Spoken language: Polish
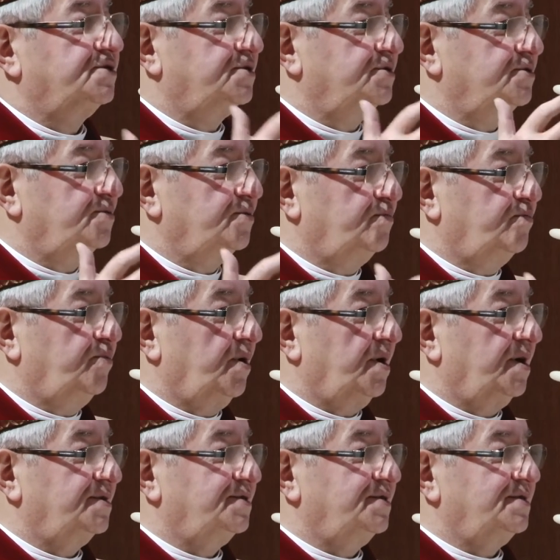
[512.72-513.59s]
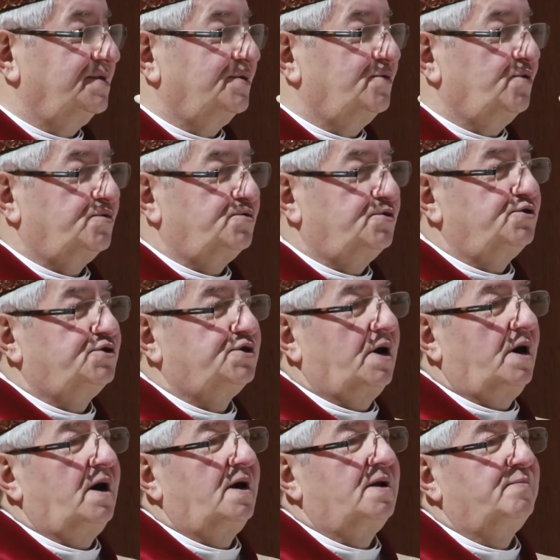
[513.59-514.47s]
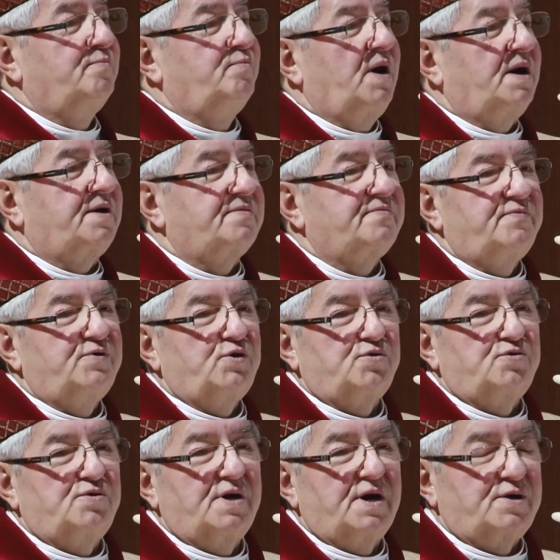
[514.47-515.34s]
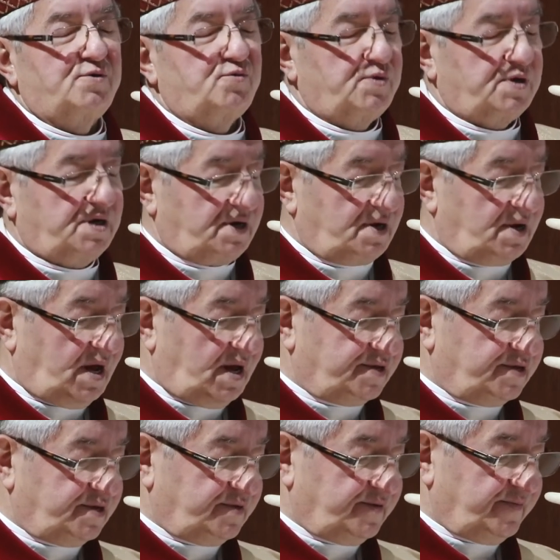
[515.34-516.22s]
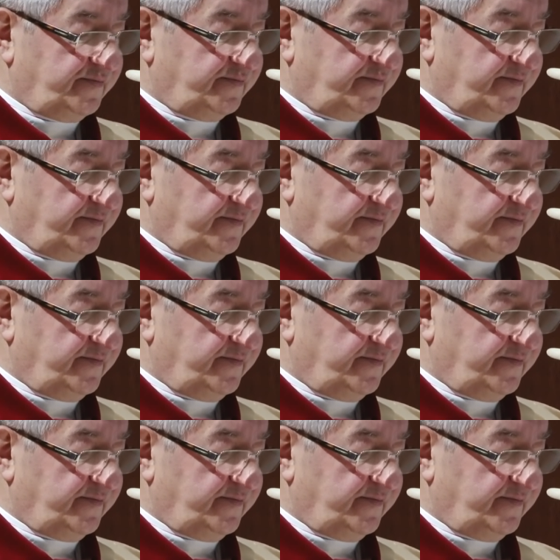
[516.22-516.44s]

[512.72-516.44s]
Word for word: chcę tu poezji głosić, ale barwy odległych lat,